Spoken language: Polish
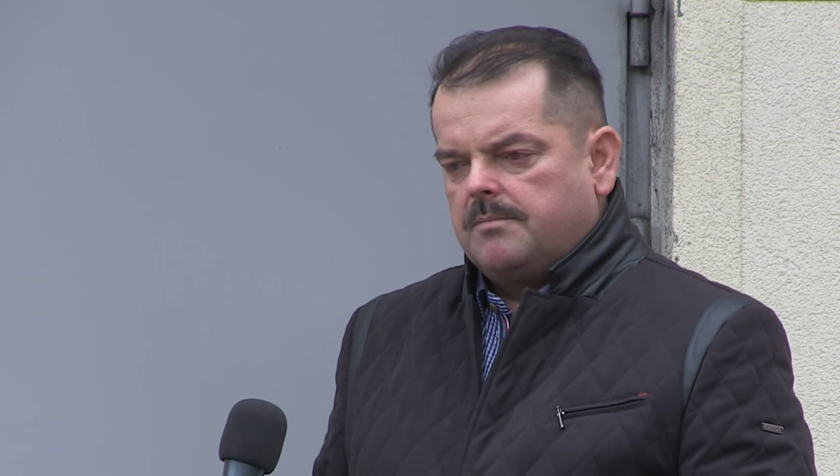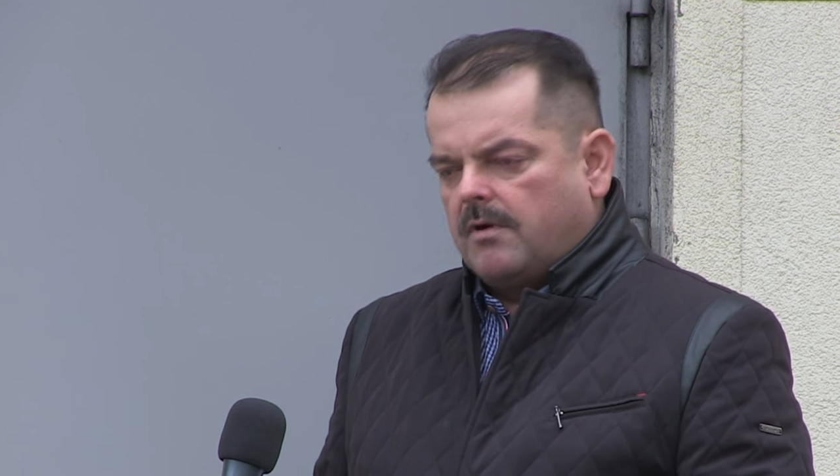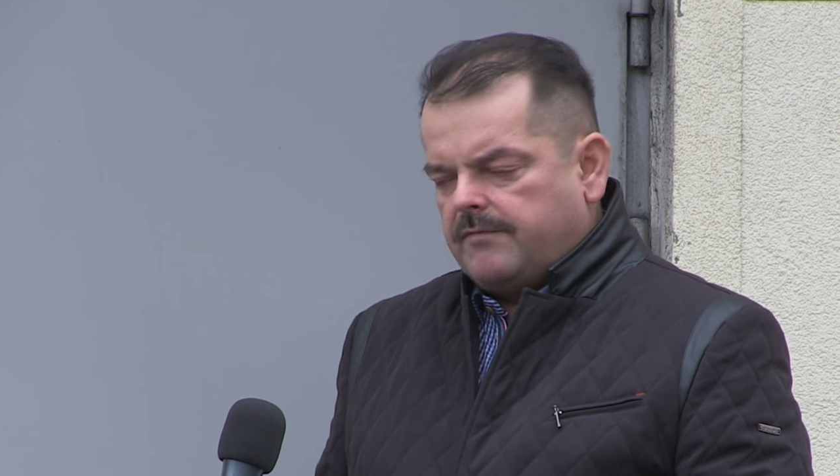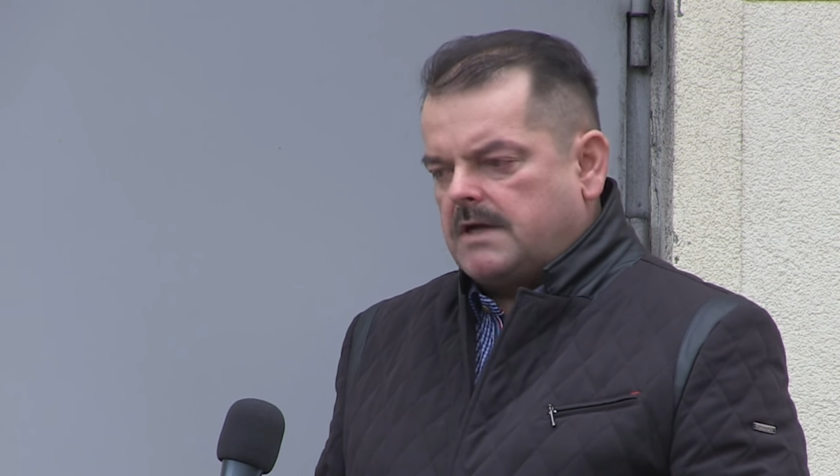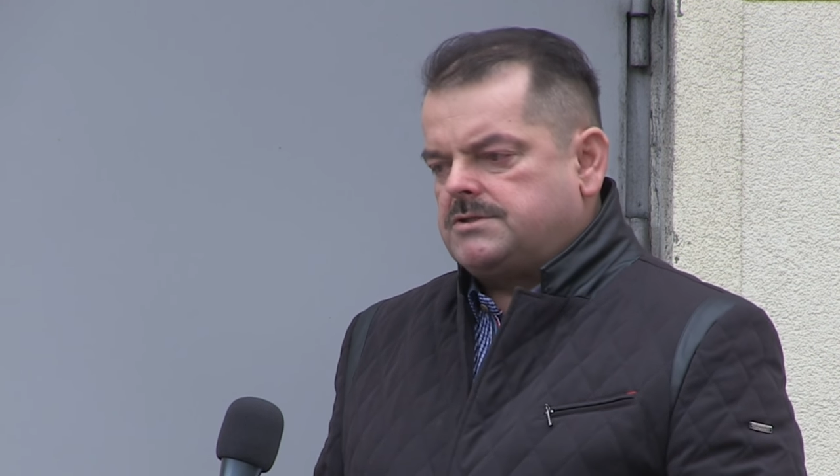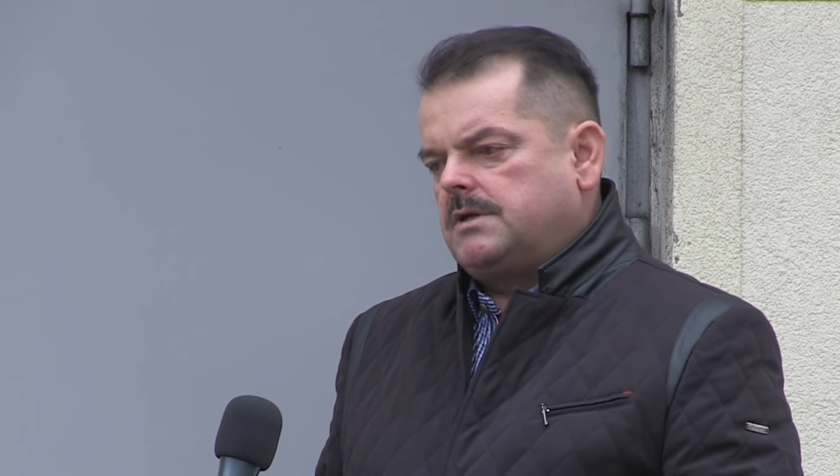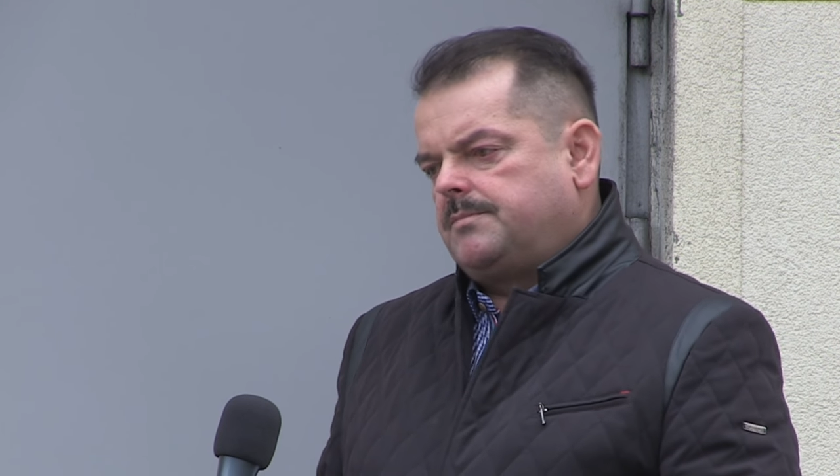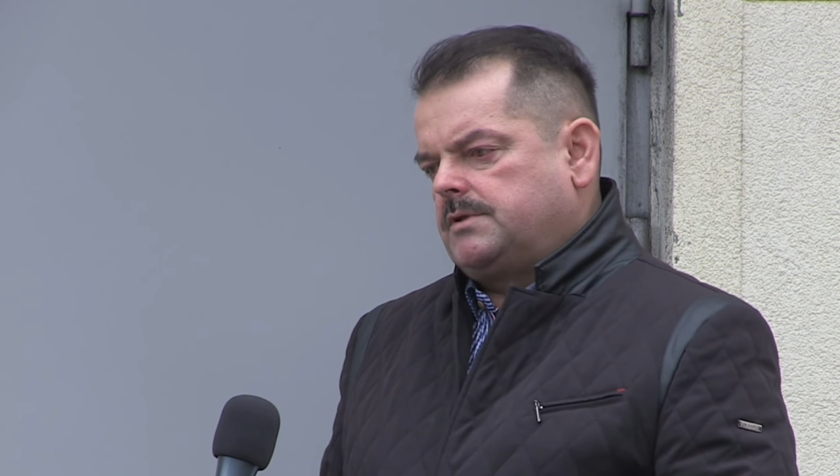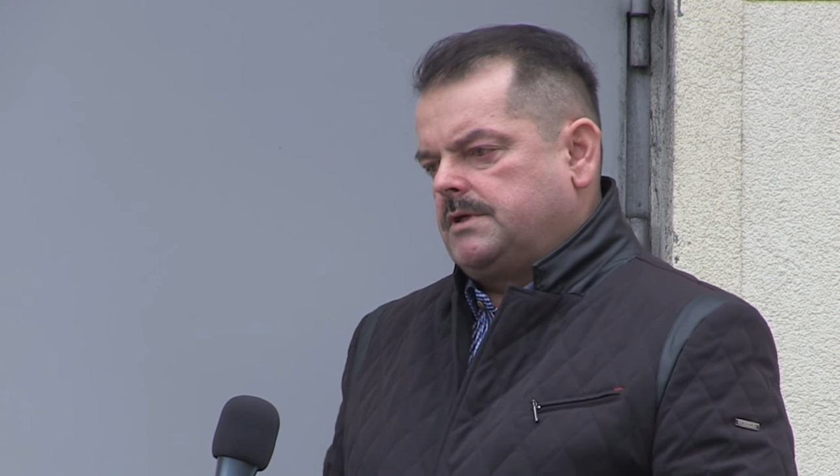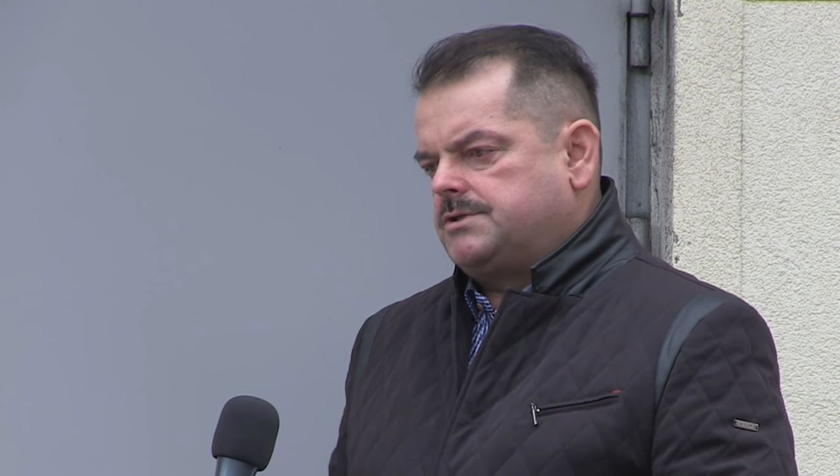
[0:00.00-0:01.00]
poważne
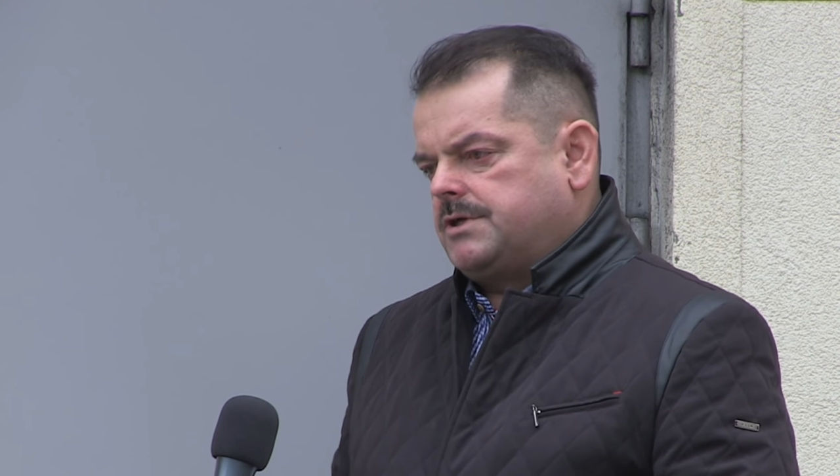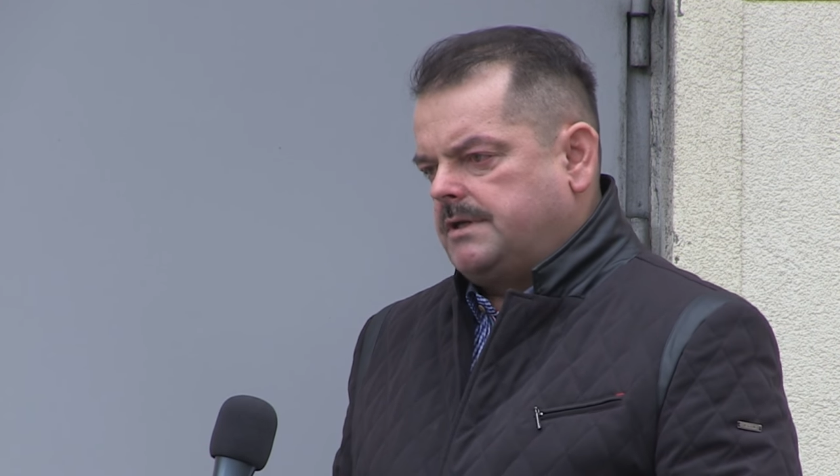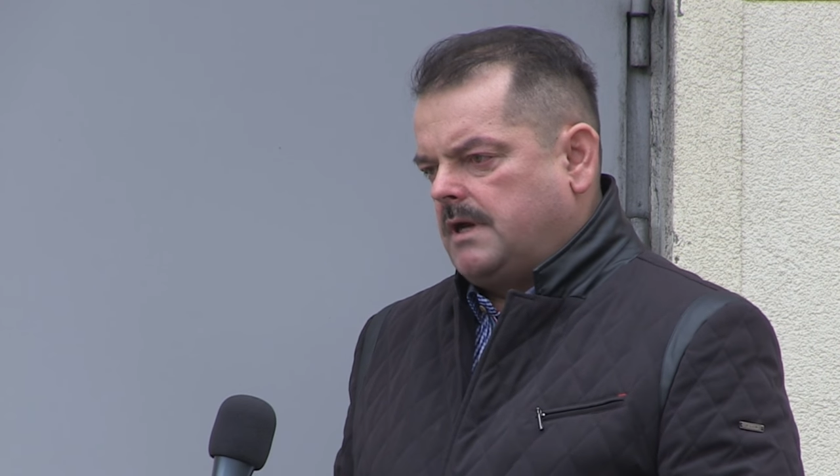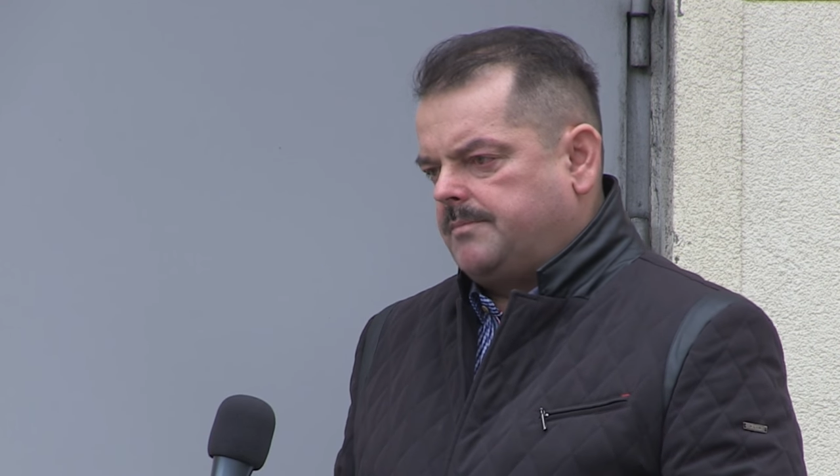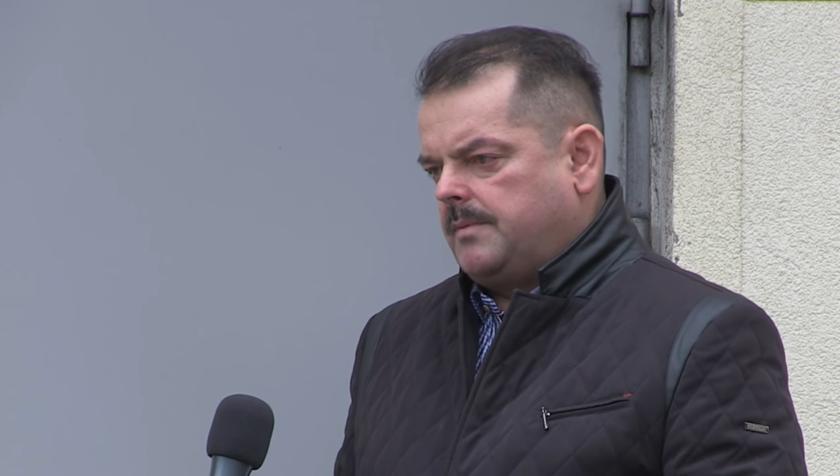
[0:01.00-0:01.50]
podejrzenia